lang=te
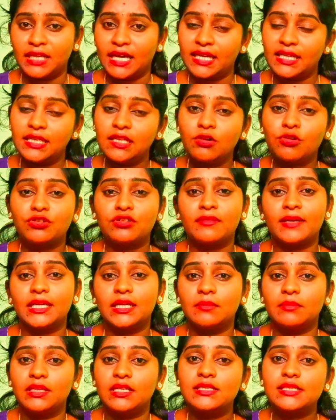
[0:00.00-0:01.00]
డైలీ ఒక
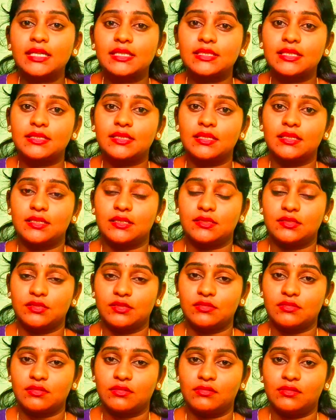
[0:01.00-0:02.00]
ట్వంటీ మినిట్స్ ఎక్సర్సైజెస్
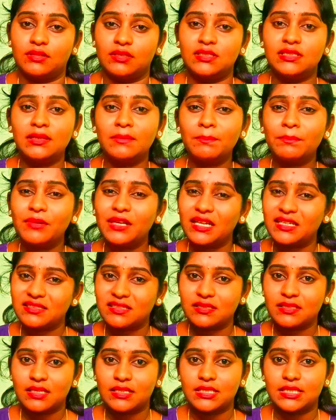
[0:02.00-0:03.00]
చేసుకోండి సింపుల్
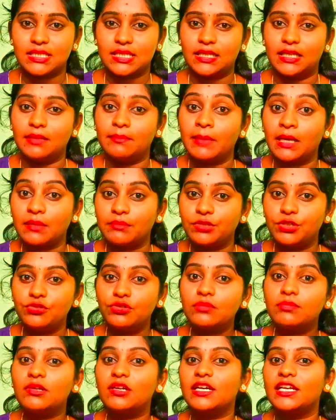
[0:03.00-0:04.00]
ఎక్సర్సైజెస్ అండి మనం
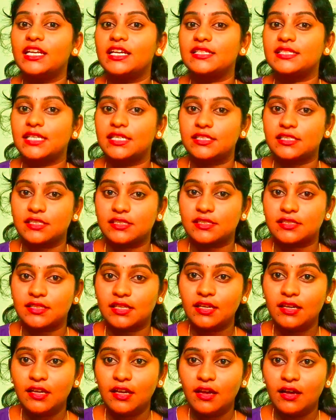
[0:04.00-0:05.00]
యూట్యూబ్లో కనుక సెర్చ్
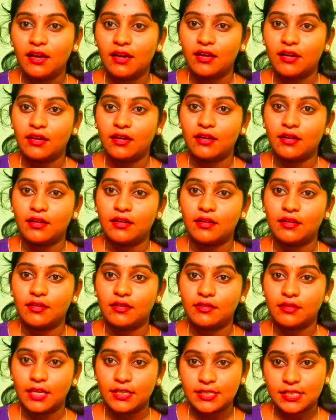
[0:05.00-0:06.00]
చేస్తే
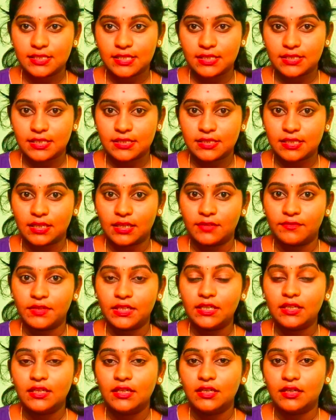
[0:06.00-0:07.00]
ఎక్సర్సైజెస్
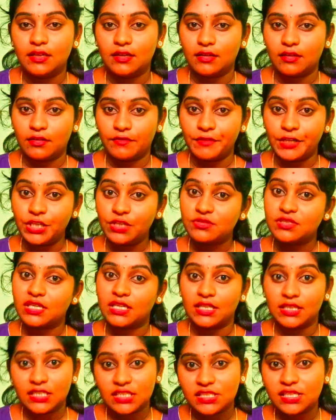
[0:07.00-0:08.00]
అనేవి వీడియోస్
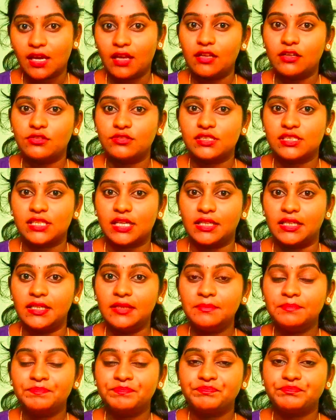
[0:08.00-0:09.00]
అనేవి చాలా
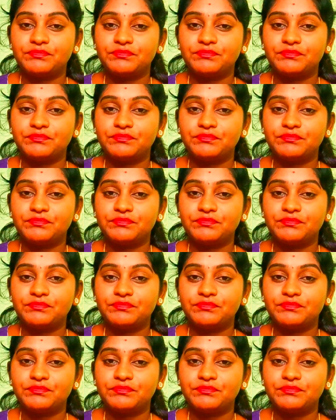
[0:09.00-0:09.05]
వస్తాయి